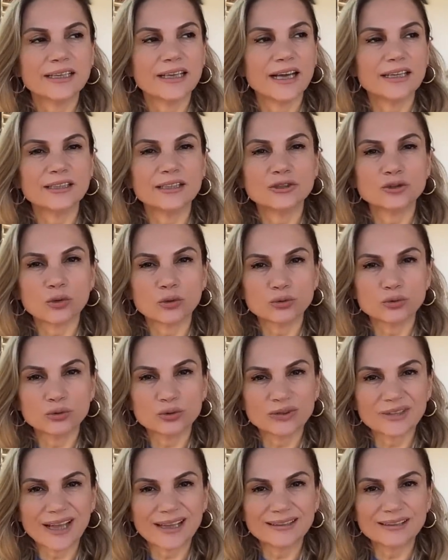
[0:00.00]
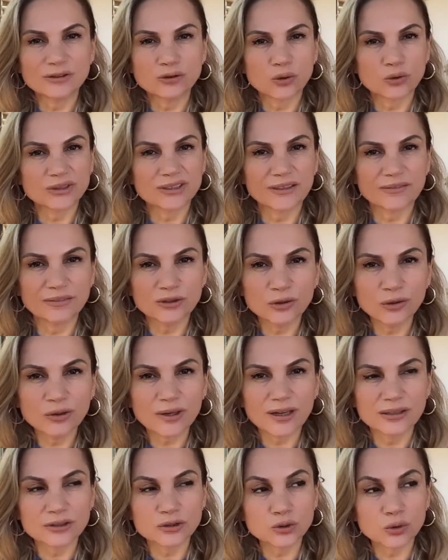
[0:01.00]
Yani çok yükseldi, çok
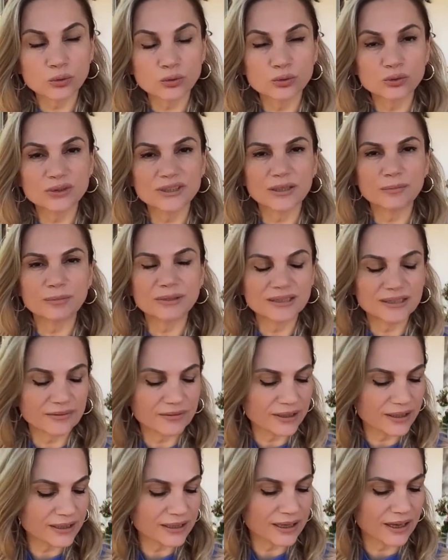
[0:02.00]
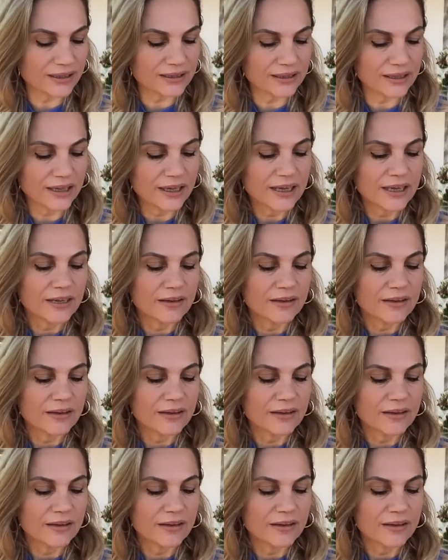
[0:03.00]
seviniyorlardı. Çok yüksek bir seviyeye geldi.